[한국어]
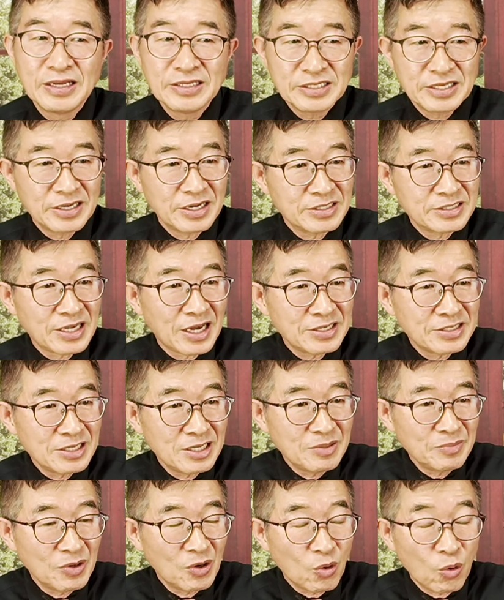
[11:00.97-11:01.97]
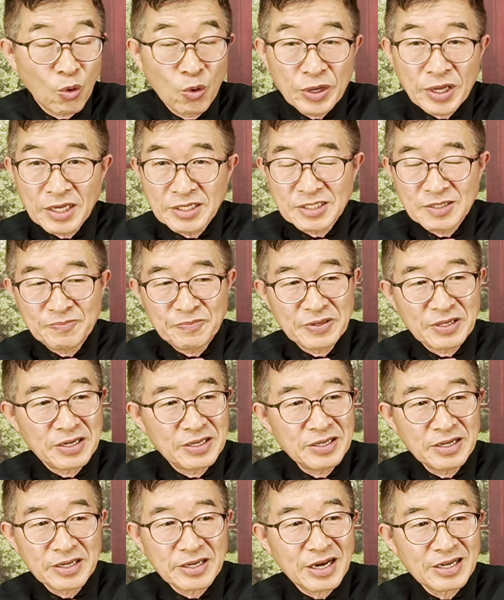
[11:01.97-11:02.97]
제가 사실 뭐 5개 집회나
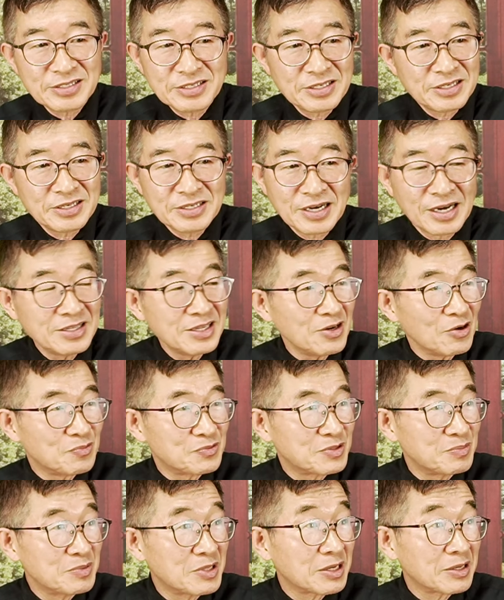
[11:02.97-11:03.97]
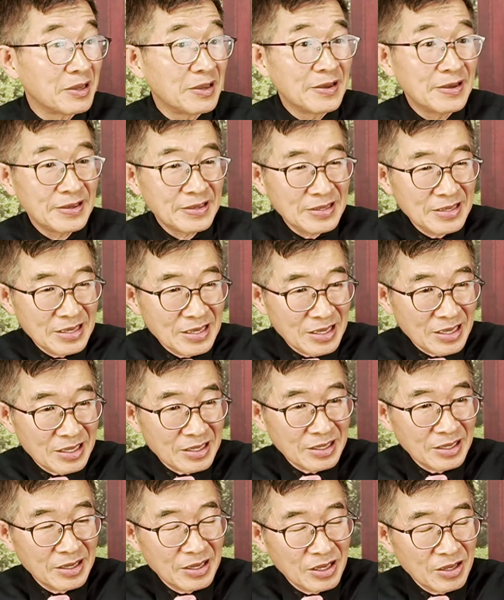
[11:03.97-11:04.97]
이렇게 할 시간이 없습니다.
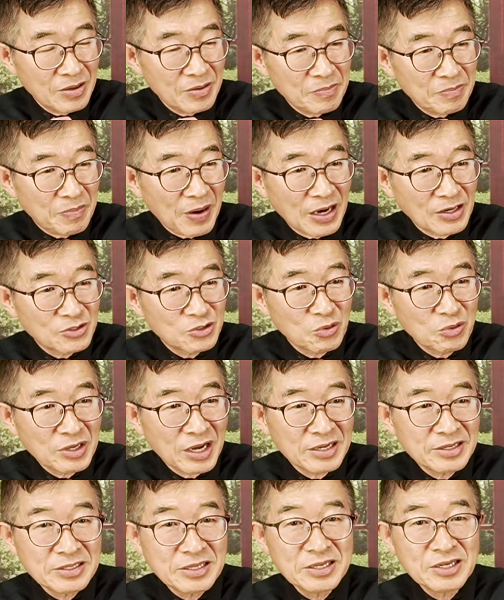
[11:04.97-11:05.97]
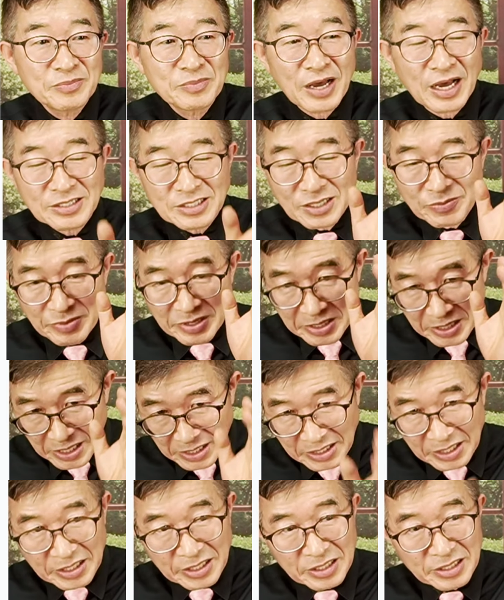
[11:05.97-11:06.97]
이 방송을 하는데 여러분 아침에
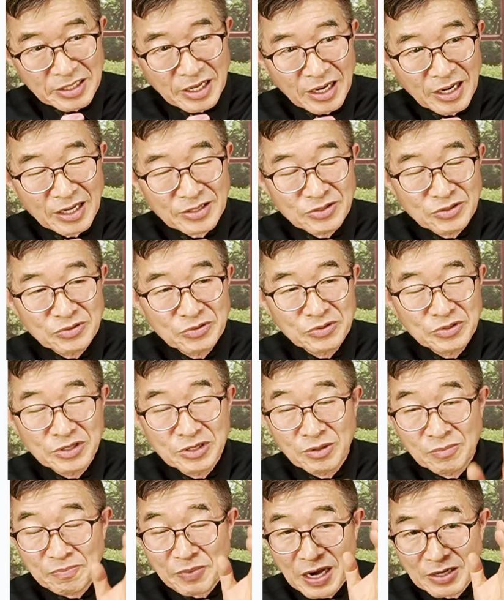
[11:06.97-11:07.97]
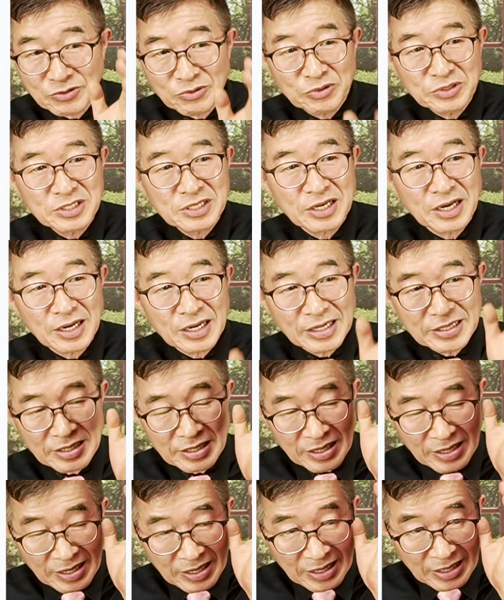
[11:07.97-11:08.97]
일찍 일어나 가지고 여러분 방송
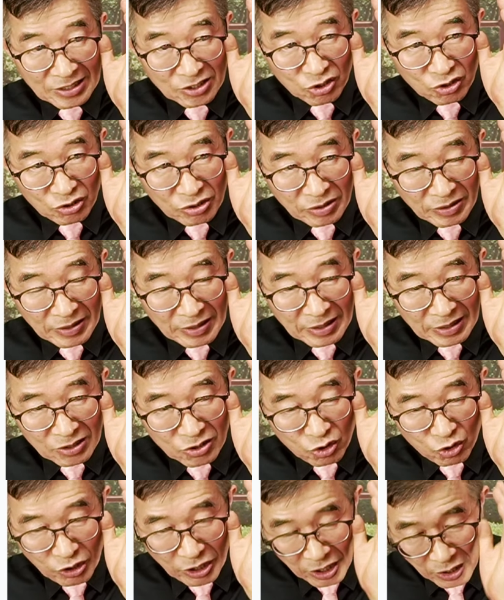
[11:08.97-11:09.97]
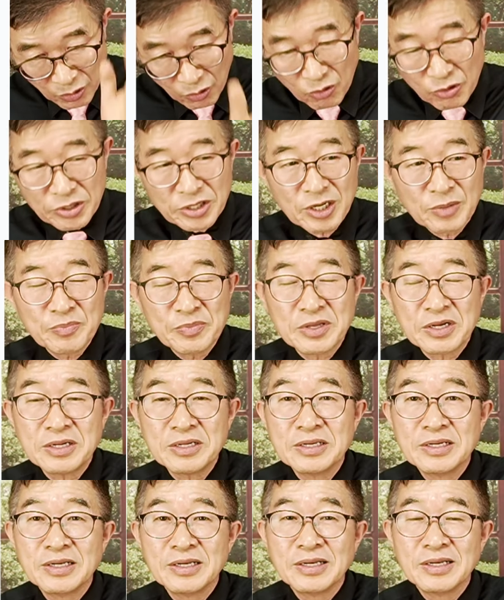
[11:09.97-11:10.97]
시간까지 최고로
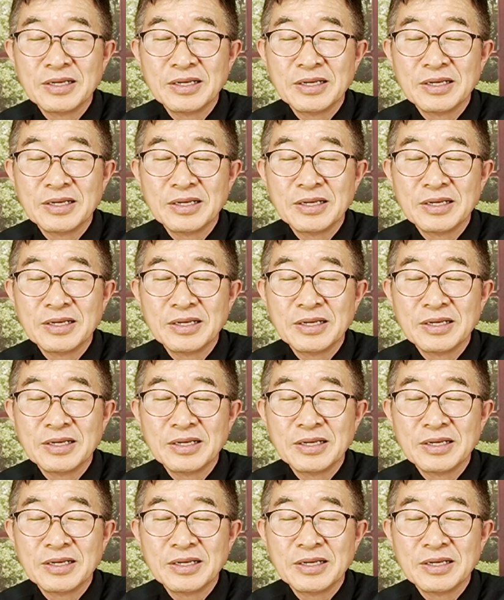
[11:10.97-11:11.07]
여러분들